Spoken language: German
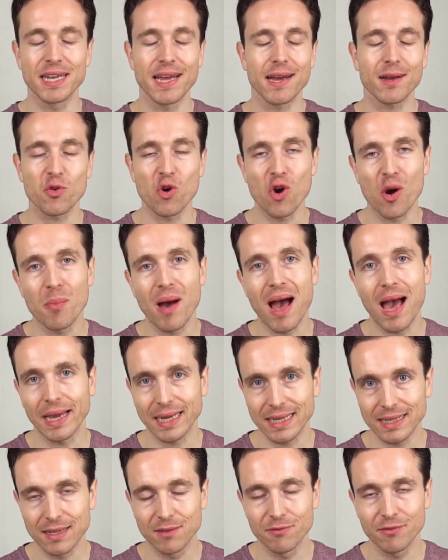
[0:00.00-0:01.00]
mit der
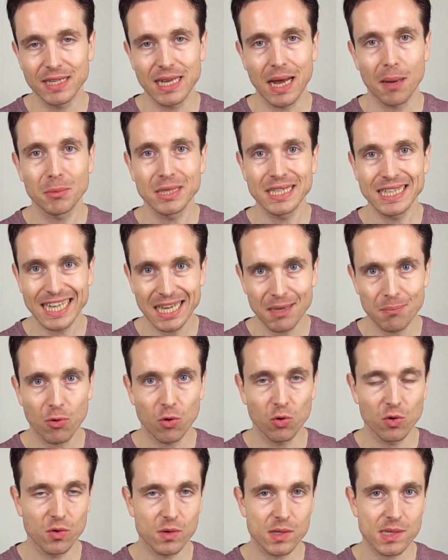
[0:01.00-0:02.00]
körpereigenen Vitamin
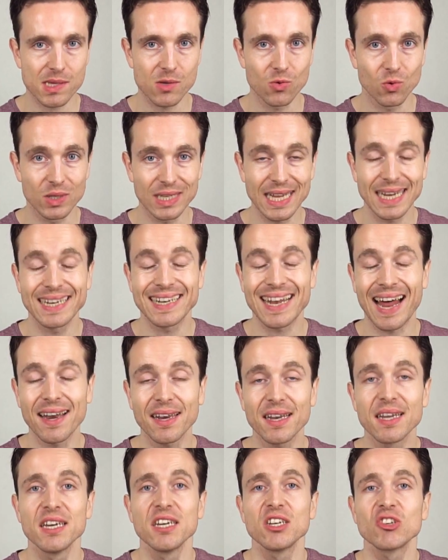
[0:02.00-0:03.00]
D-Produktion, denn
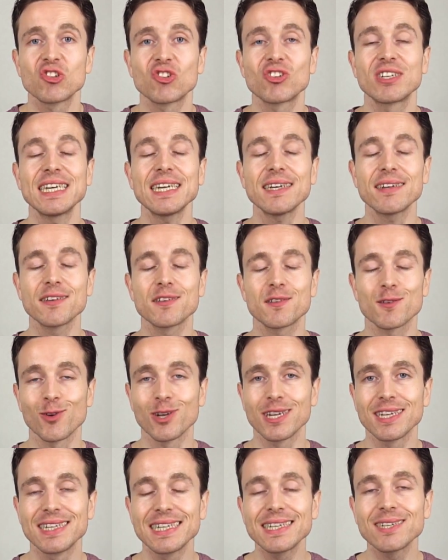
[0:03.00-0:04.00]
dann steht die
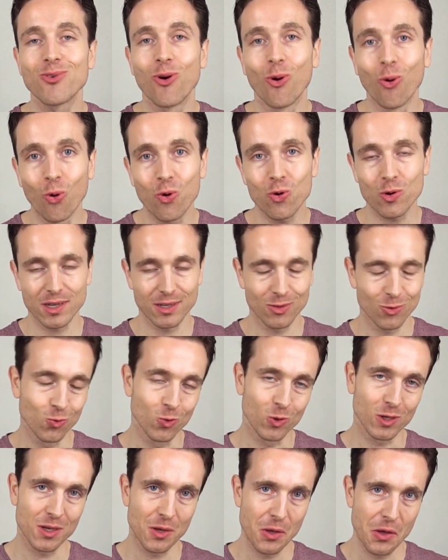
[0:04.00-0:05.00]
Sonne nicht hoch
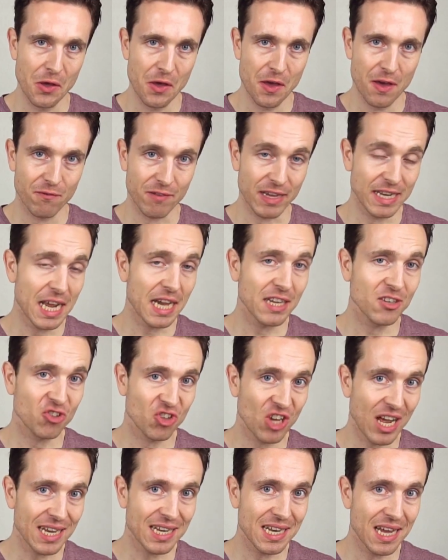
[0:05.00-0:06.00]
genug. Wenn dein
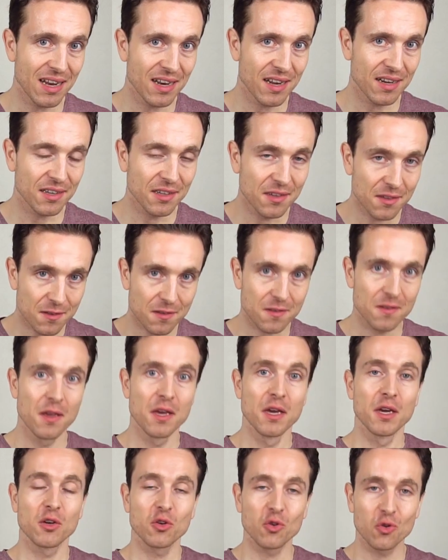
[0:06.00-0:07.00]
Schatten allerdings
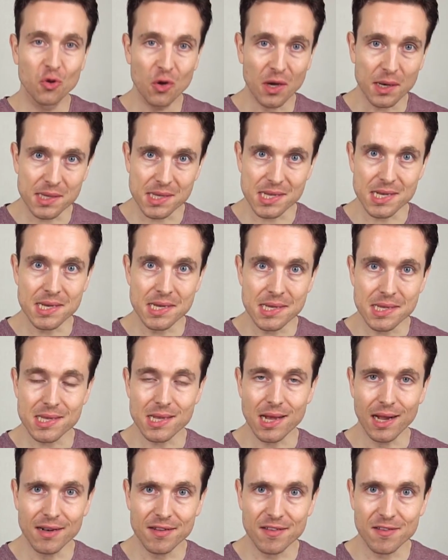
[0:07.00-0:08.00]
kürzer
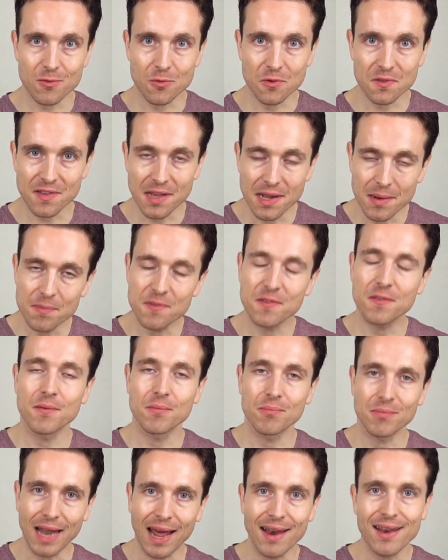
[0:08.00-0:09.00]
ist als du
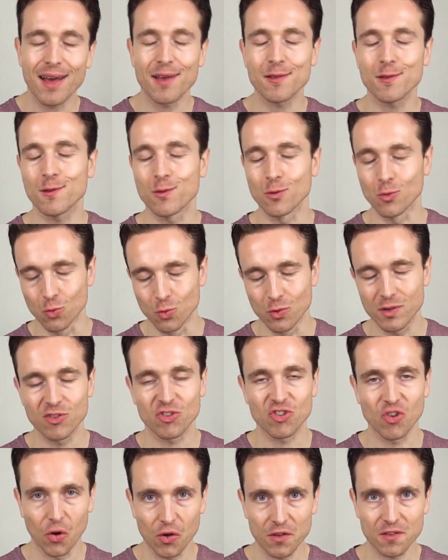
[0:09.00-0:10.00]
selbst, dann hast du gute
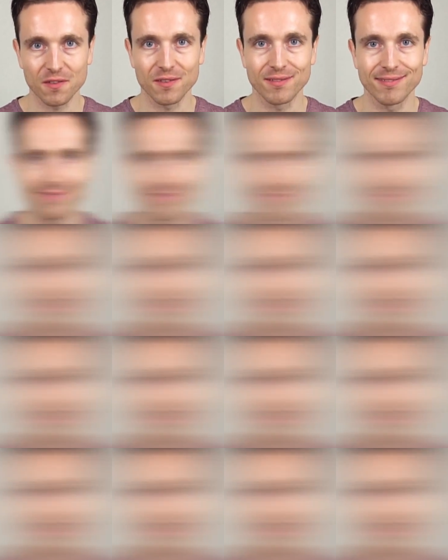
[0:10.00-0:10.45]
Chancen.